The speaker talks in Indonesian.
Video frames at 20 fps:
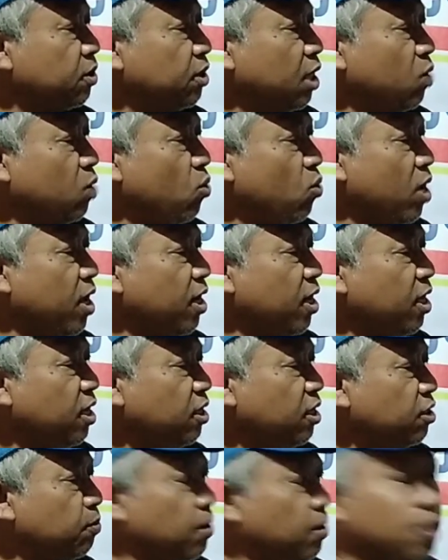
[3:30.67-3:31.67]

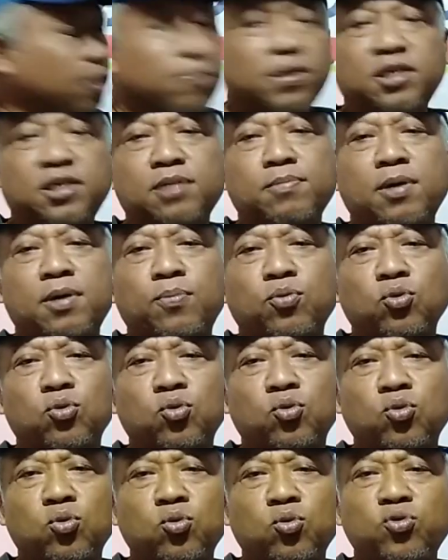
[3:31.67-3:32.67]
Januari 1950
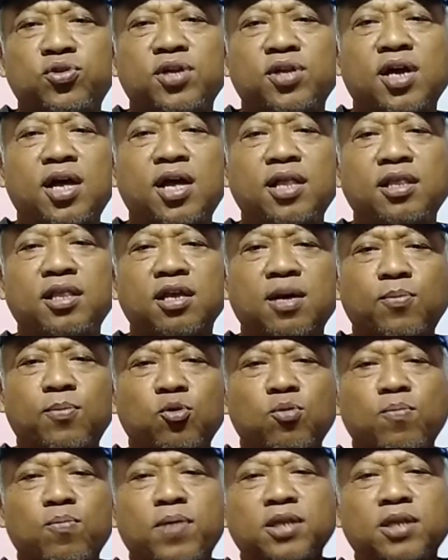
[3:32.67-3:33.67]
usia
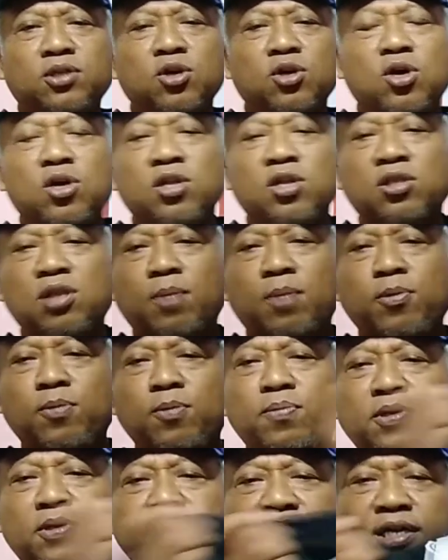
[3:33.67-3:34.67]
34
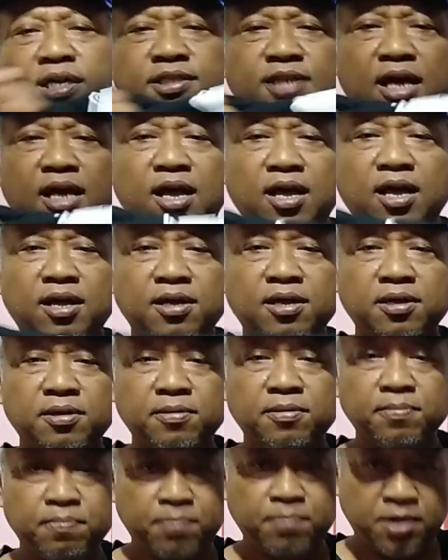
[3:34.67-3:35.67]
tapi berjasa
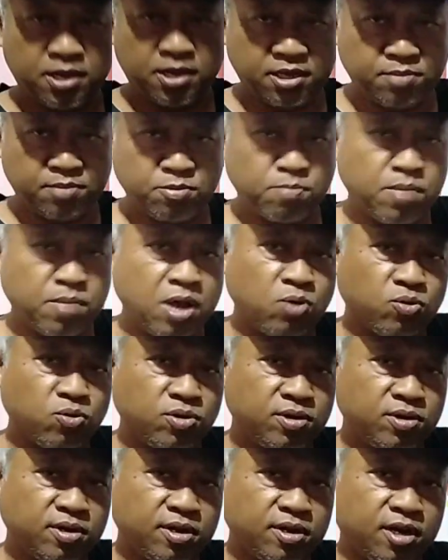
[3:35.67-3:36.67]
bagi
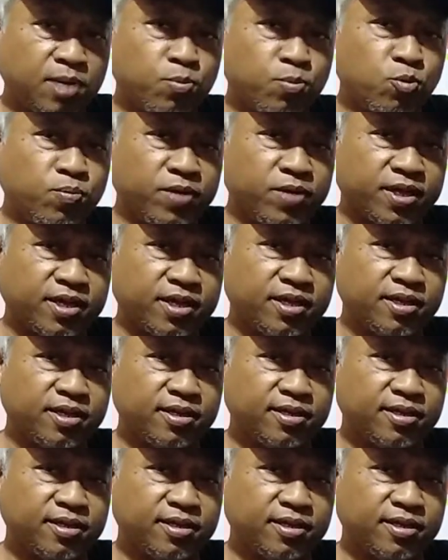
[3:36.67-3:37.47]
membangun republik